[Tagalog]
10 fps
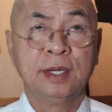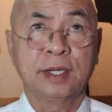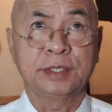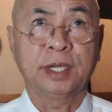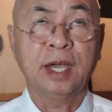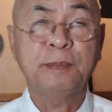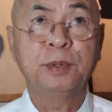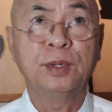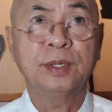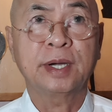Kasi nga
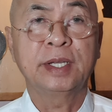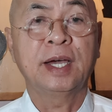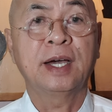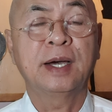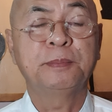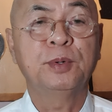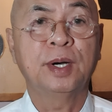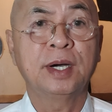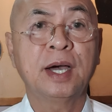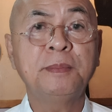po, kaya nga po
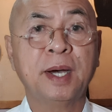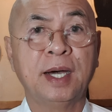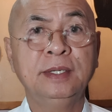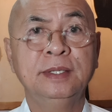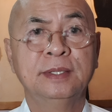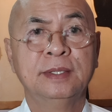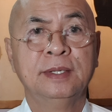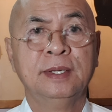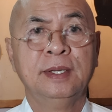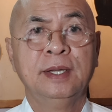ang ama
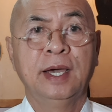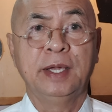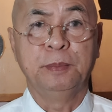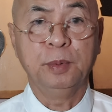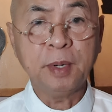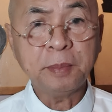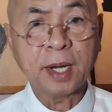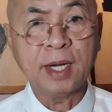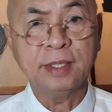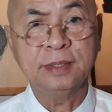ay
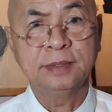bumaba.